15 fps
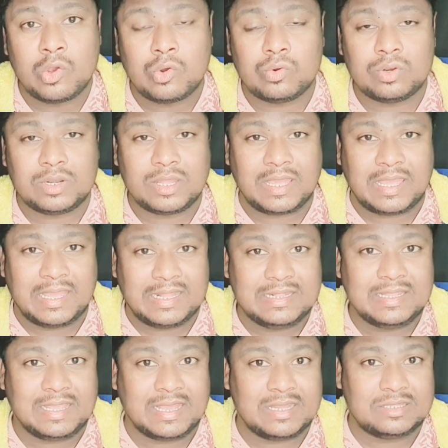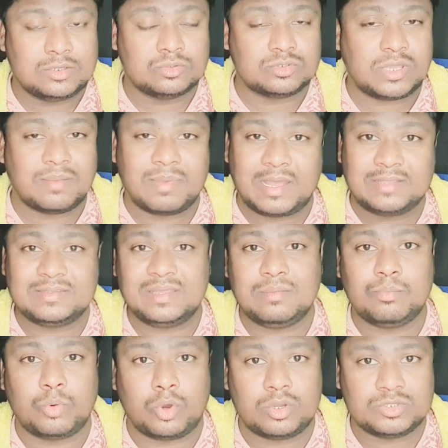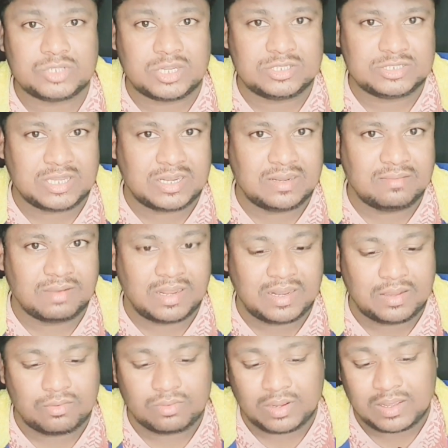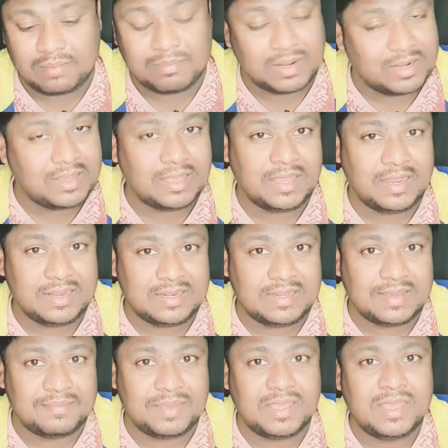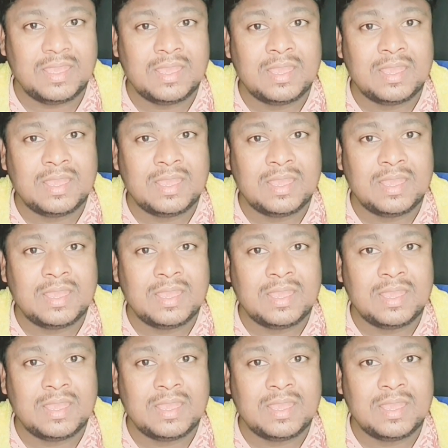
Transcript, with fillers: उन्होंने खेल दिखाया था उसके बाद से बहुत सारा चाहने वाला उनका बन गया है इंडिया में